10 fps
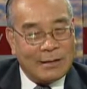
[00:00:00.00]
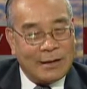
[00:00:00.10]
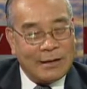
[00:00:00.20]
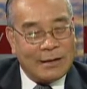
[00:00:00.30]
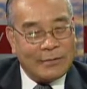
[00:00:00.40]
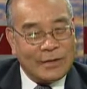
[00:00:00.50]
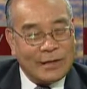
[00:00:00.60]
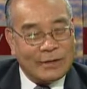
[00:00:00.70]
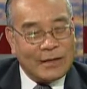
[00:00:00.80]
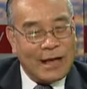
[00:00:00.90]
cái nhìn của
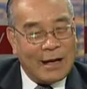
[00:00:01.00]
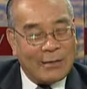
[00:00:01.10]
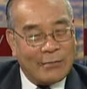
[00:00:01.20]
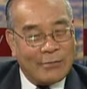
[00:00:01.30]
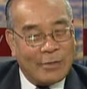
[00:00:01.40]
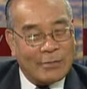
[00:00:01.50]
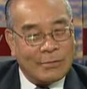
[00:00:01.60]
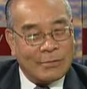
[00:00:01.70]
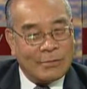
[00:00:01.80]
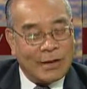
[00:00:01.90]
chiến lược gia
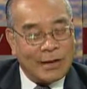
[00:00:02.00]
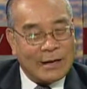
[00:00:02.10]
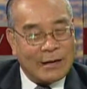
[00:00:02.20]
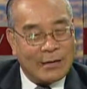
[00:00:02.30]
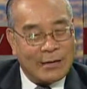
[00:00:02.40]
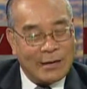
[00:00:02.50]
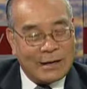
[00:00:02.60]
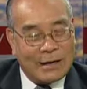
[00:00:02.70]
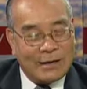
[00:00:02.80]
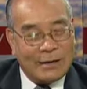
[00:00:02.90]
của của Hoa Kỳ họ nói
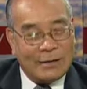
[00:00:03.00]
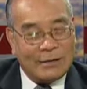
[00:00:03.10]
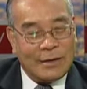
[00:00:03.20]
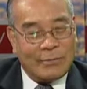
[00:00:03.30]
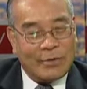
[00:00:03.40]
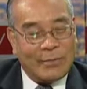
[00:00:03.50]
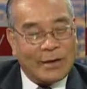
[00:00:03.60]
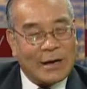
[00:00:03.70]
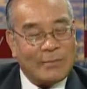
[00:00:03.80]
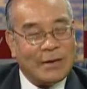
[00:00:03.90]
rằng như ông
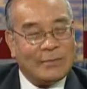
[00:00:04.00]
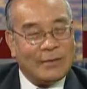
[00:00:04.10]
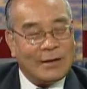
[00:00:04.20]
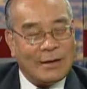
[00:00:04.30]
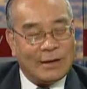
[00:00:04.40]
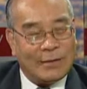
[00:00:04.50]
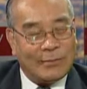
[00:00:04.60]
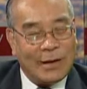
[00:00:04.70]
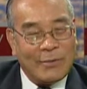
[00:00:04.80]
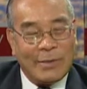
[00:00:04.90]
Robert Kaplan ông nói là
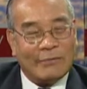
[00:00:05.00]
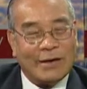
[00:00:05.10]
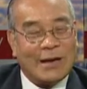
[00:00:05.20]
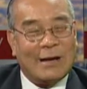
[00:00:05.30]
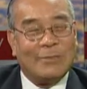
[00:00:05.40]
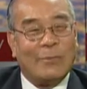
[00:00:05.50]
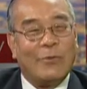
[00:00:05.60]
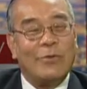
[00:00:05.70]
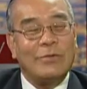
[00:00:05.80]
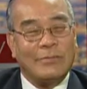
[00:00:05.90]
nếu mà Việt Nam mà muốn